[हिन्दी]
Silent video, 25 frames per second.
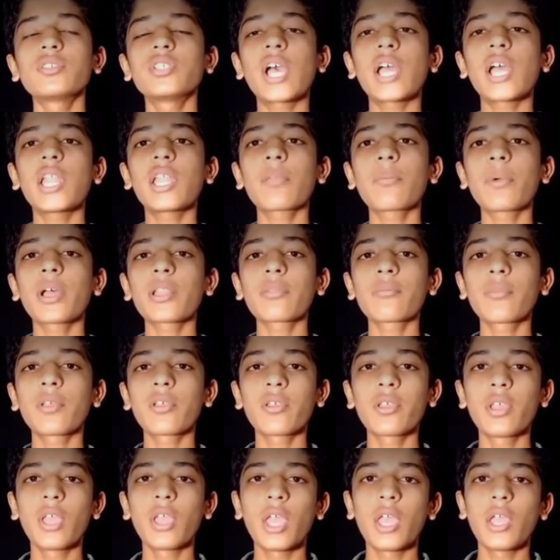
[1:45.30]
जाने के बाद
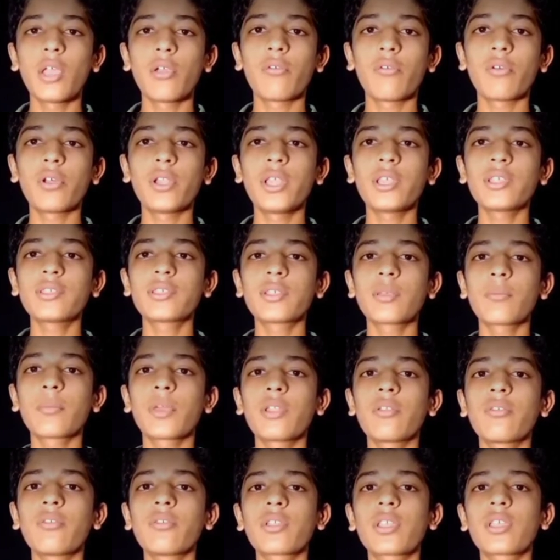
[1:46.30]
मैं वो लिंक से
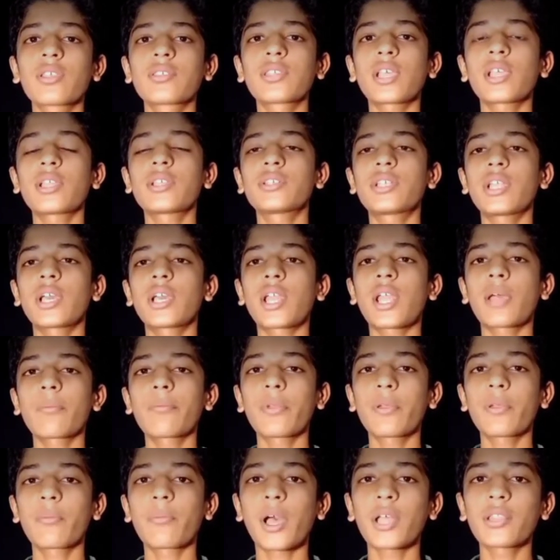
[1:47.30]
मैंने उनके साथ
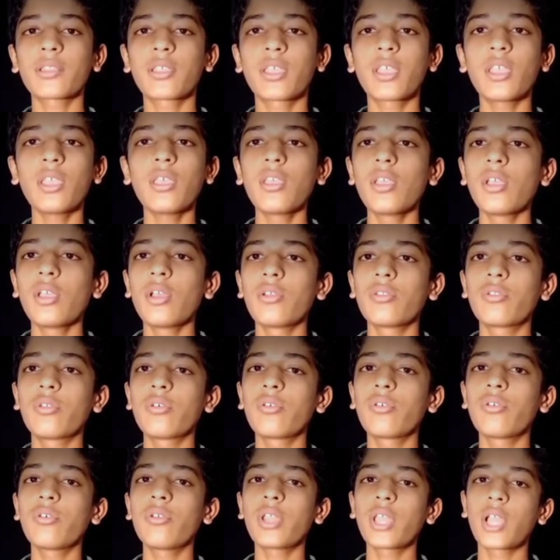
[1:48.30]
इंस्टाग्राम पे बात की
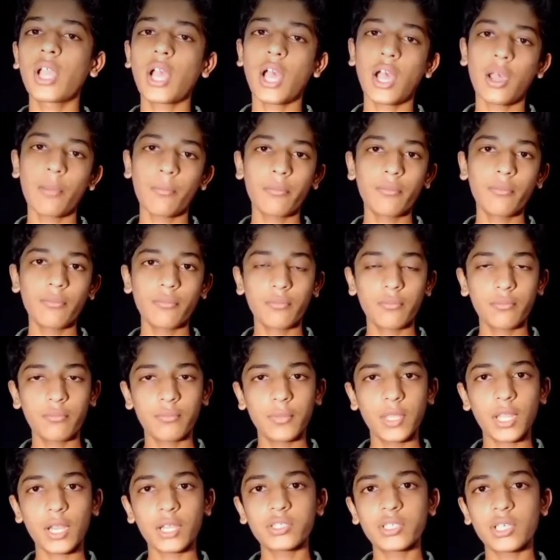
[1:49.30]
तो उन्होंने कहा
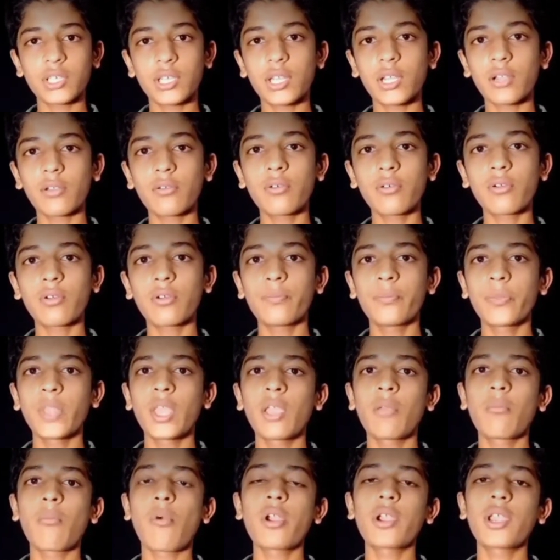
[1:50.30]
मेरा चैनल वो
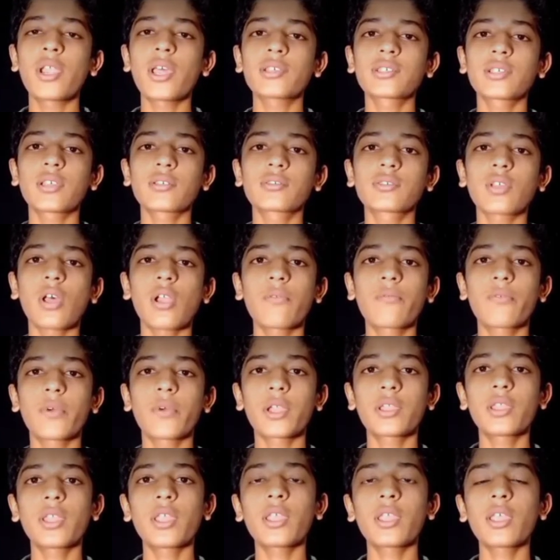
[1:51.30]
मोटास का सॉल्व
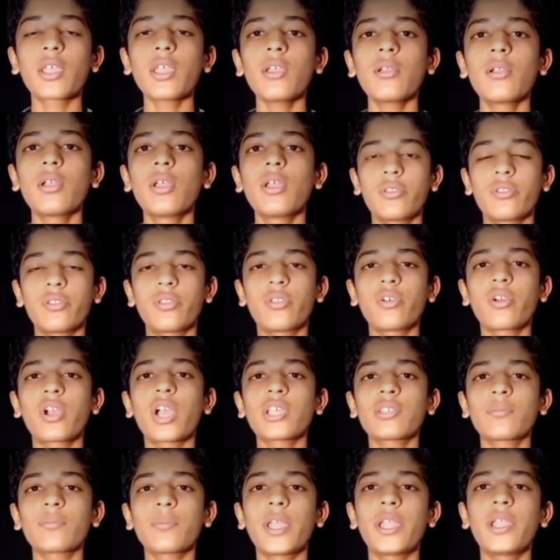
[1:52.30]
कर देंगे तो
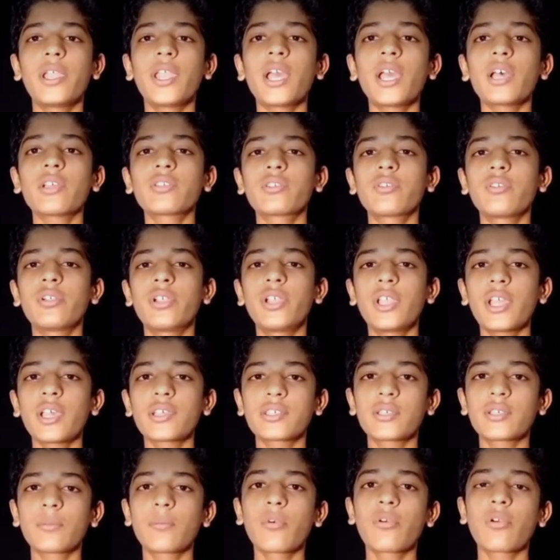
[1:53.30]
गैस मैं इंडिया से हूँ
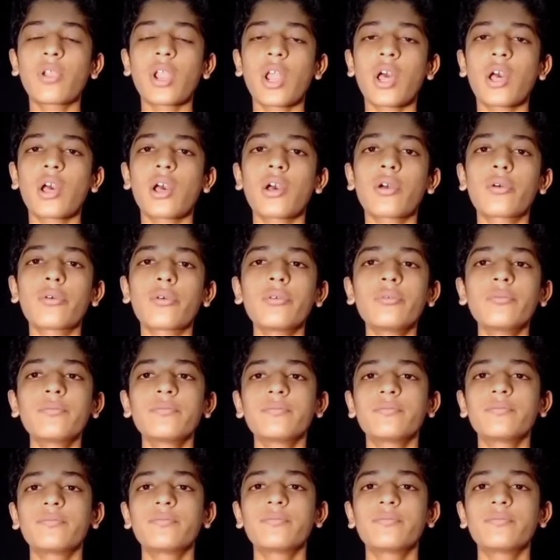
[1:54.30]
इंडिया से बोल रहा हूँ